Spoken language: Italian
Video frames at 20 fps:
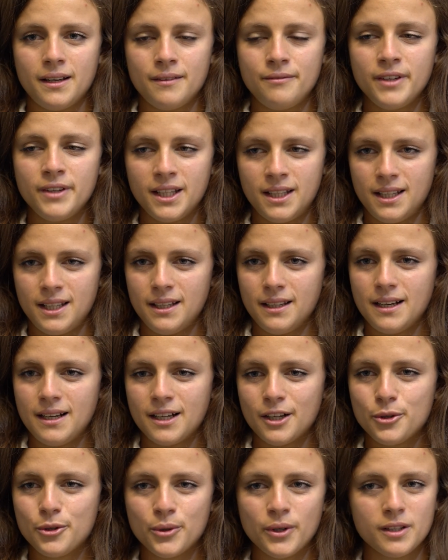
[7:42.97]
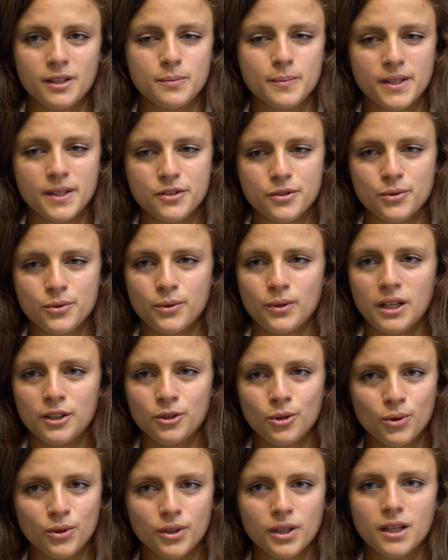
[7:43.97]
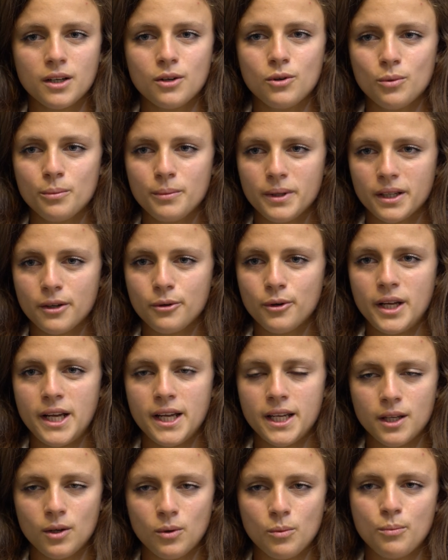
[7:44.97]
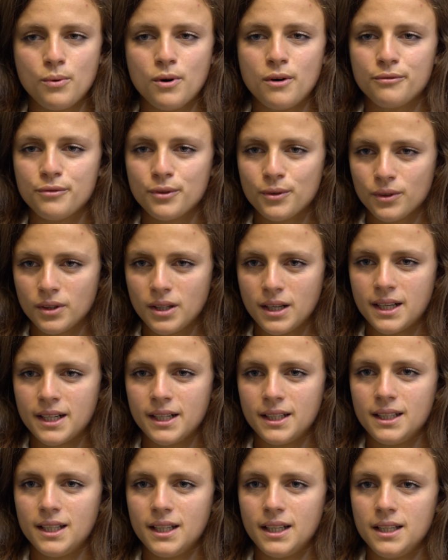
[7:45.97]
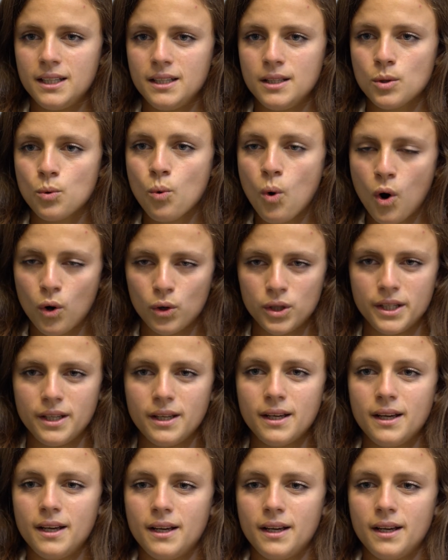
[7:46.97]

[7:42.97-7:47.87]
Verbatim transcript: vede ancora spesso la donna come colei che non può affrontare dei ruoli